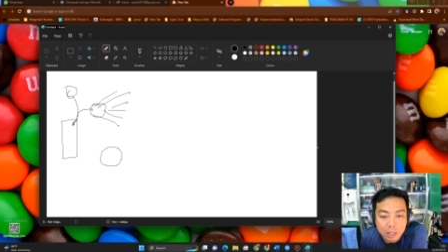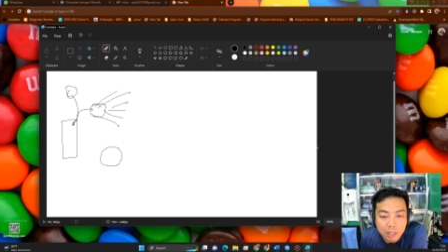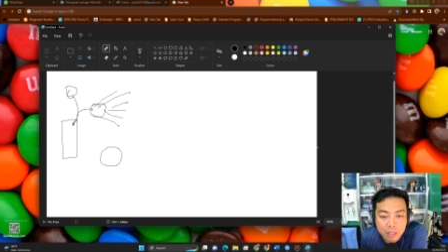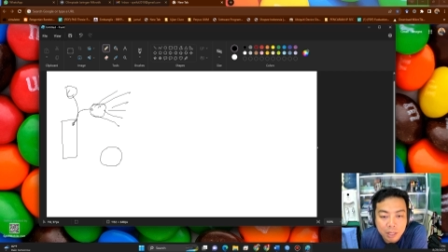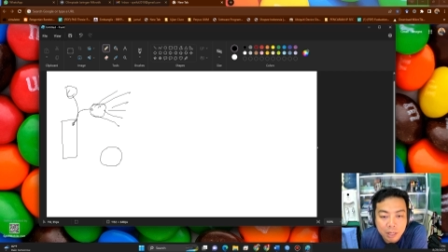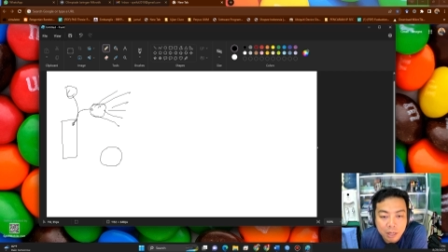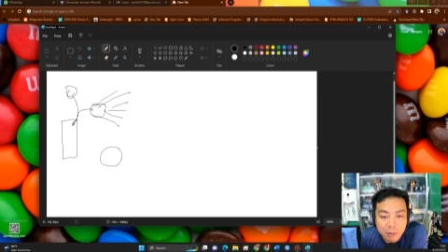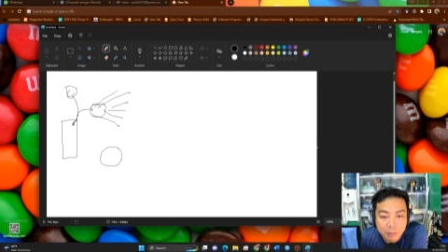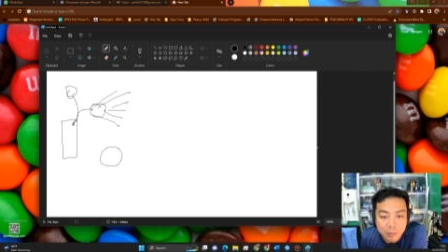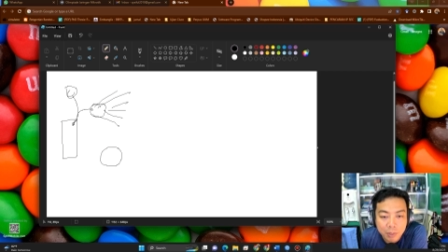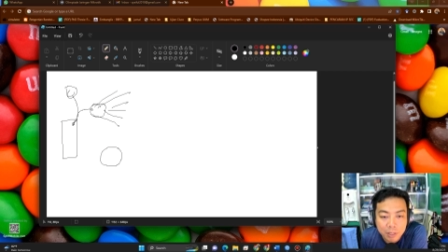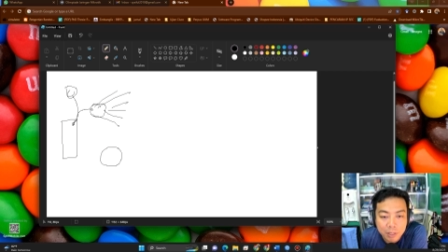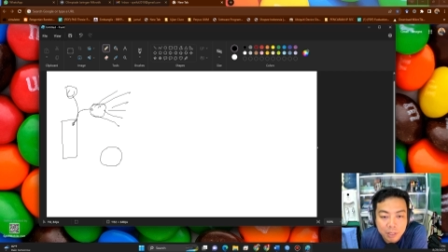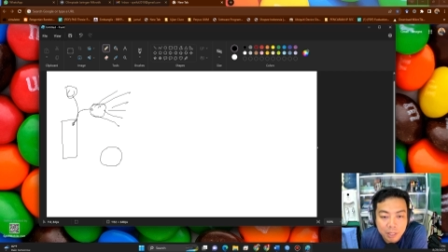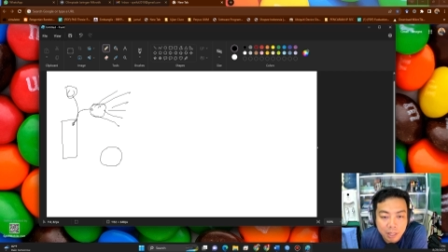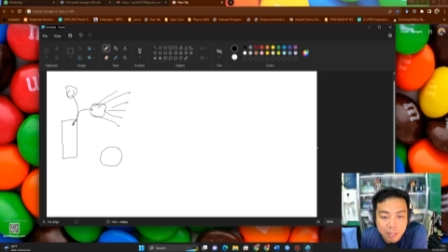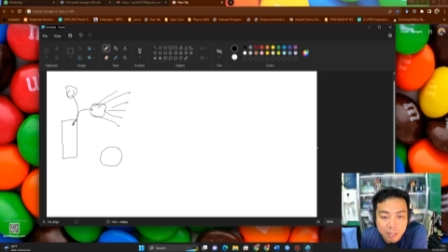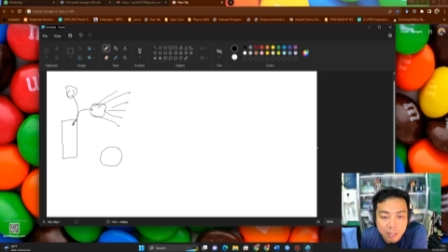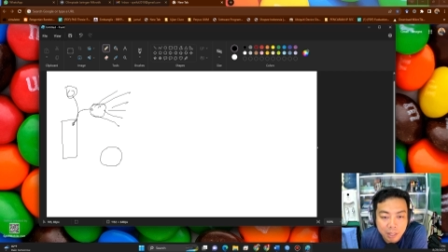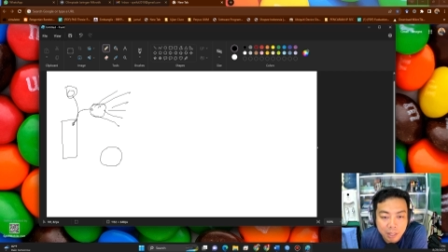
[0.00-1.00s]
hanya dari
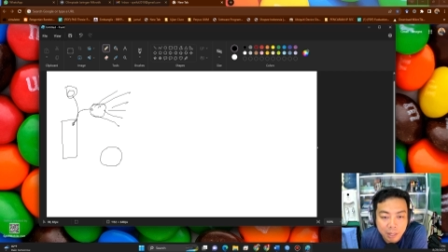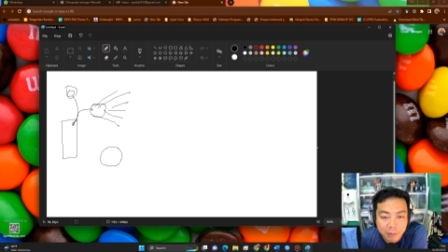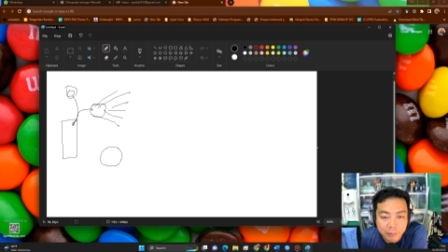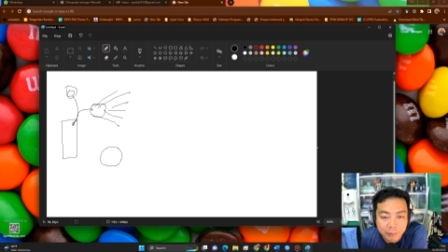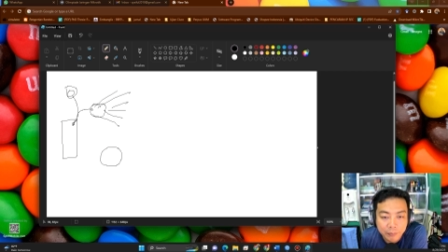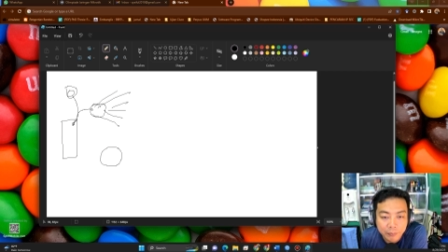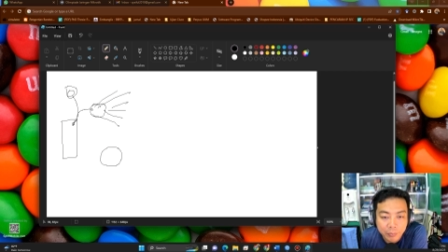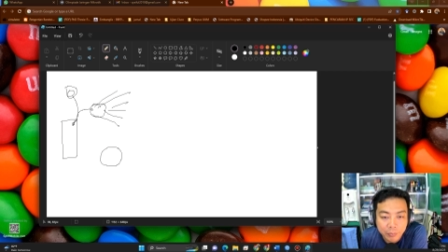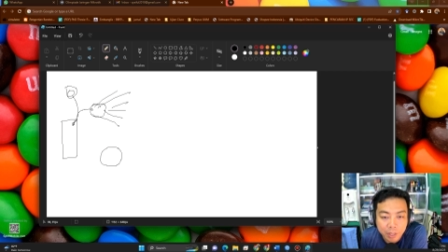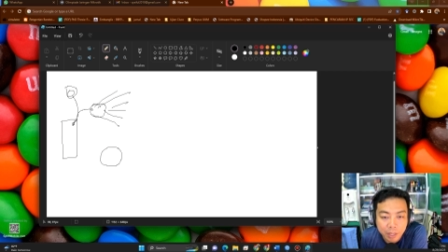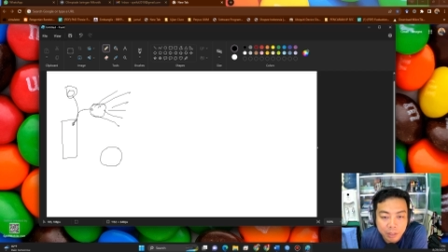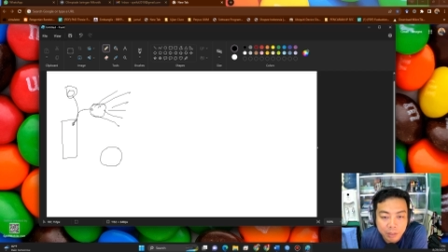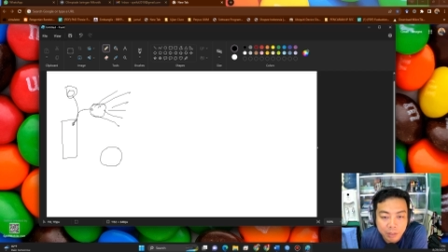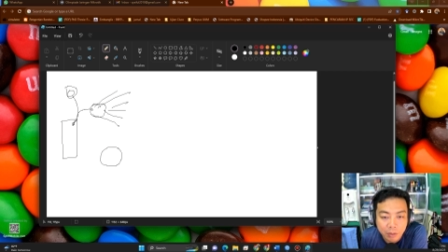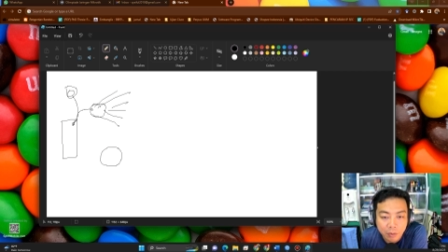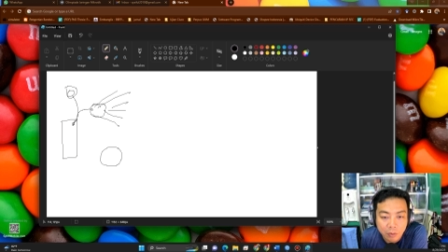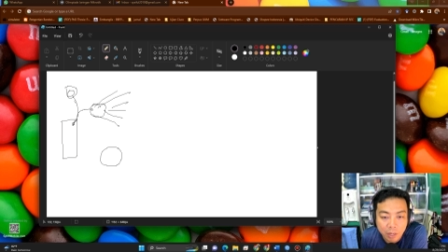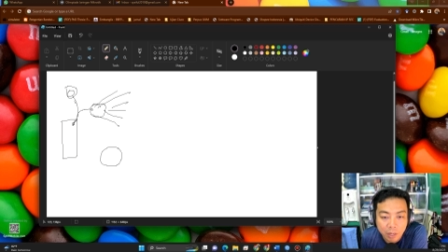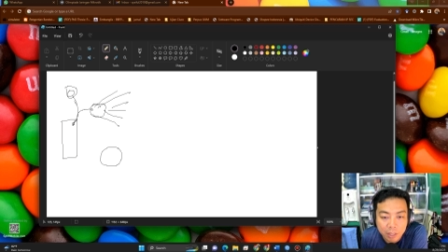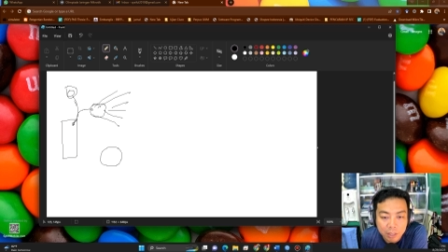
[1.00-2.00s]
PC yang ini yang
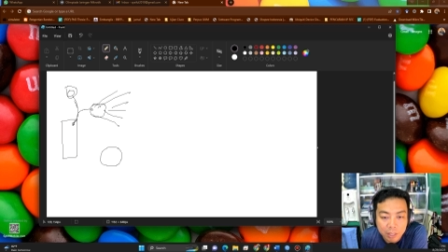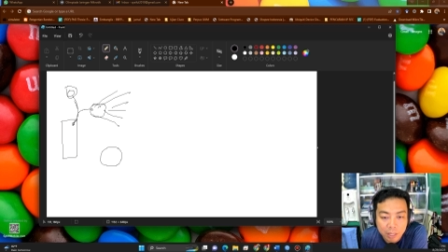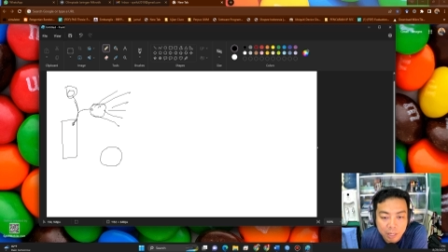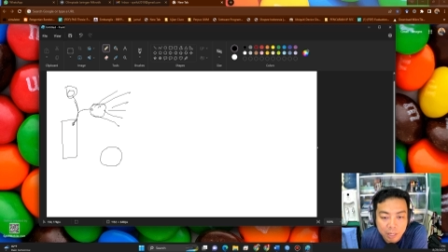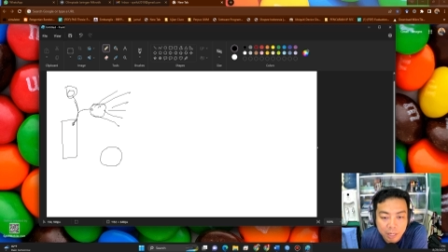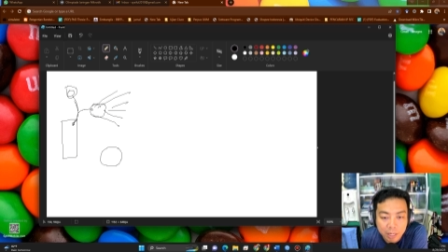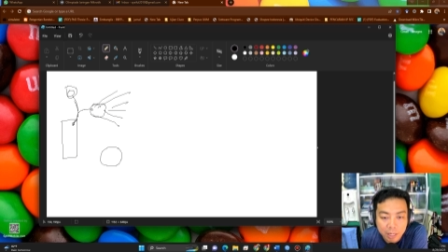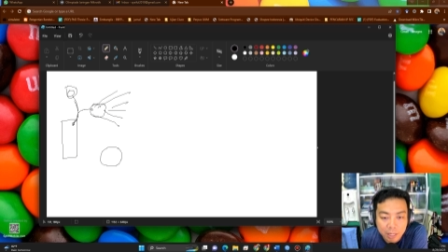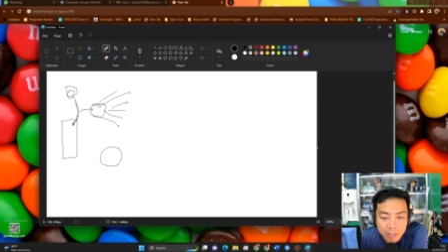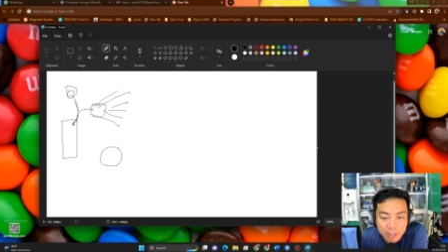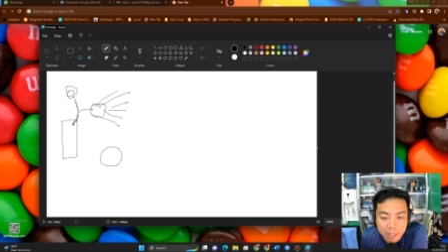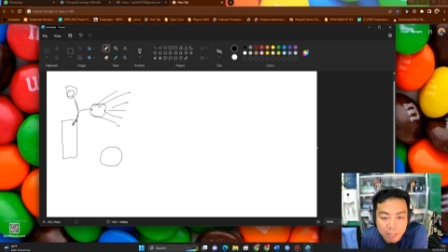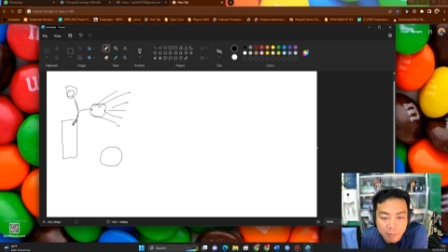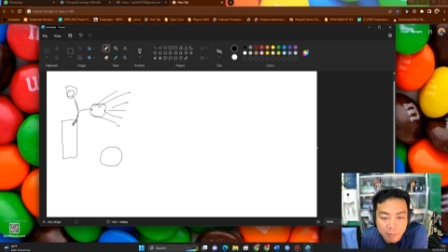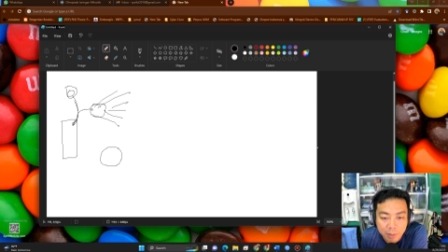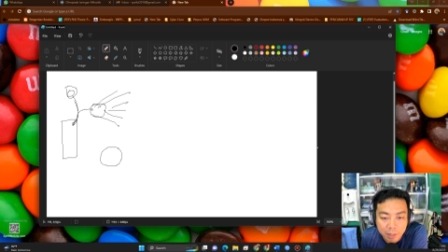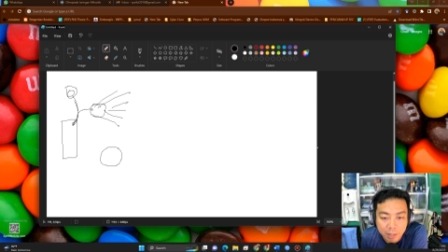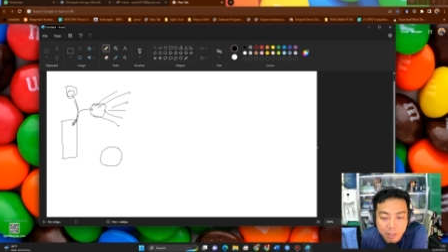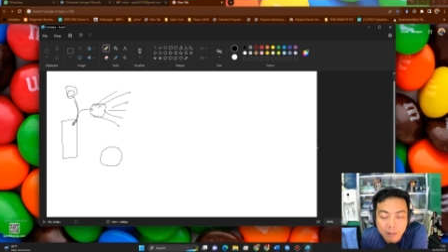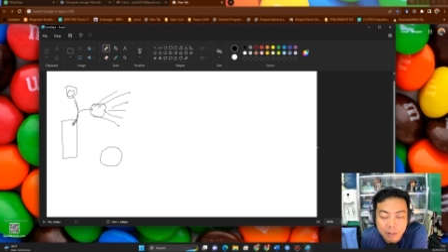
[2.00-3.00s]
terkonek ke jaringan yang
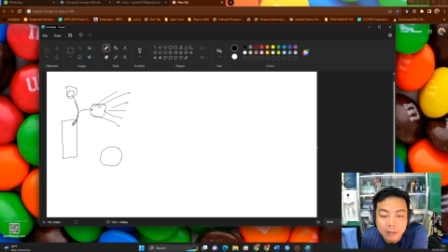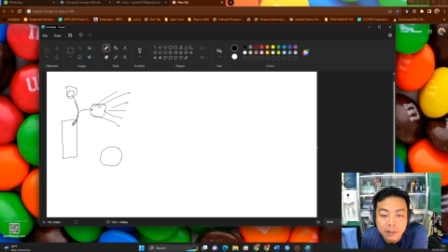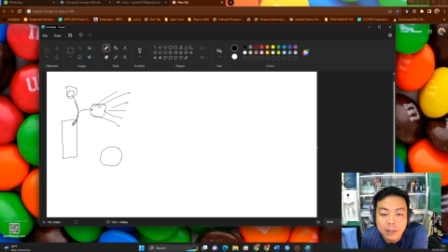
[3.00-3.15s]
sama